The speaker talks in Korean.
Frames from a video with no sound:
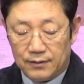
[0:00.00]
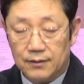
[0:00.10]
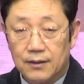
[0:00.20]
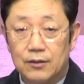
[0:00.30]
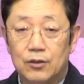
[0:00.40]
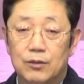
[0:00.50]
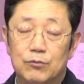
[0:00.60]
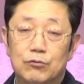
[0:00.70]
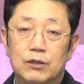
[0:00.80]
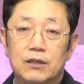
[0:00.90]
그러니까
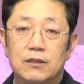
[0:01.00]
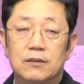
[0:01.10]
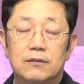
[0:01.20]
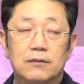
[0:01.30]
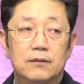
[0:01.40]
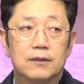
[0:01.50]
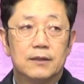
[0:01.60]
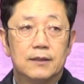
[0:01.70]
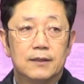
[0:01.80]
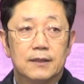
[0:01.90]
여러분 우리는
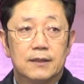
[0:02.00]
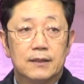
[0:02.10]
그